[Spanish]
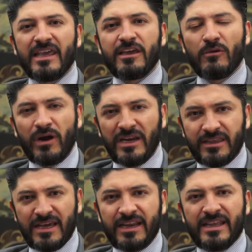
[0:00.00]

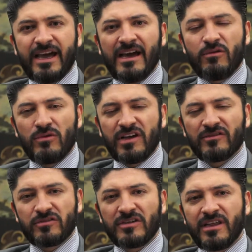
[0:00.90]
igualitaria, una
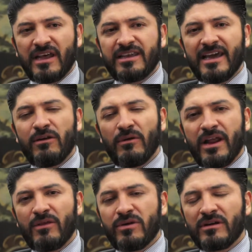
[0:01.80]
sociedad que ha
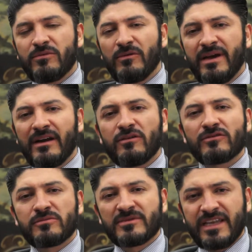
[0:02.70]
logrado remover
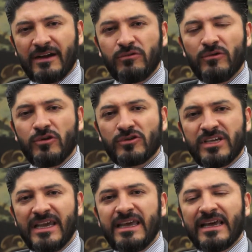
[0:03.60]
los
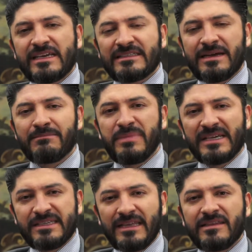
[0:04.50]
obstáculos que están
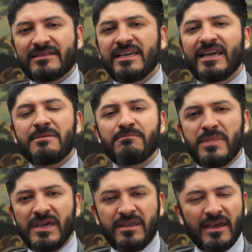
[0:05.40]
presentes y que
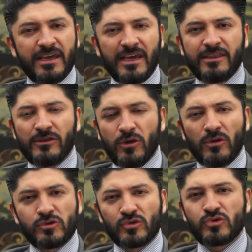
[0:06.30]
impiden que
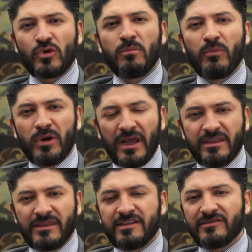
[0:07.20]
todos sus
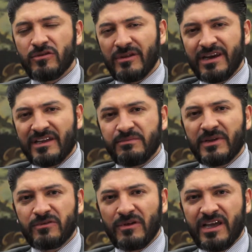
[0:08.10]
componentes, todas las
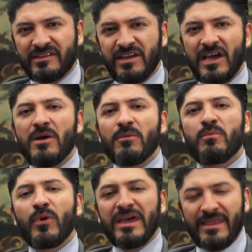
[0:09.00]
personas
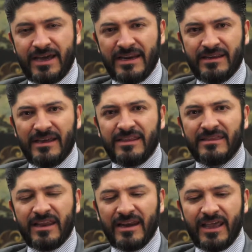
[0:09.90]
puedan
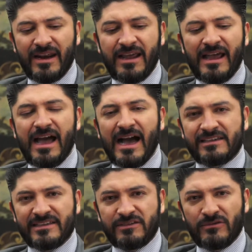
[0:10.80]
tener
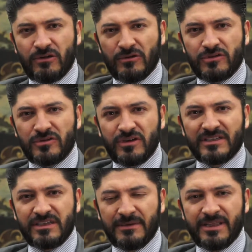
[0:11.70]
acceso a
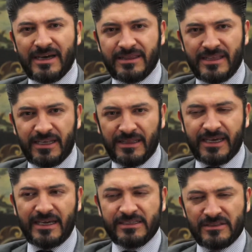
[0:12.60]
condiciones de vida
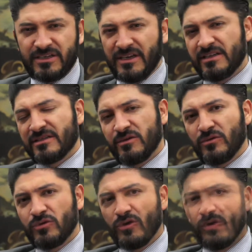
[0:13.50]
digna. Ese sería el
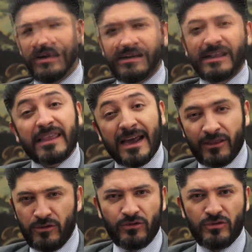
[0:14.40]
segundo
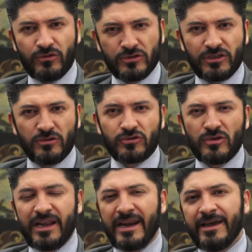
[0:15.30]
retardo
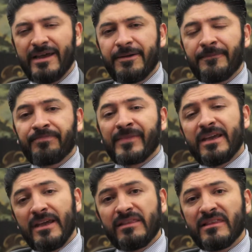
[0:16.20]
constitucional.
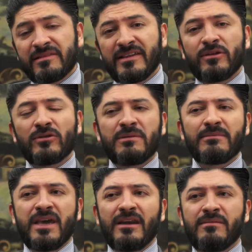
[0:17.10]
Y el tercero
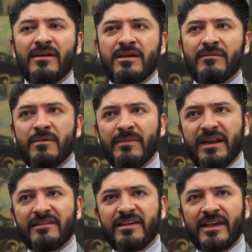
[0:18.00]
también me
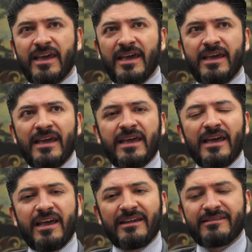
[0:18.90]
parece que
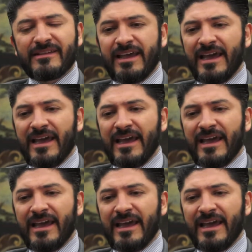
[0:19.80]
es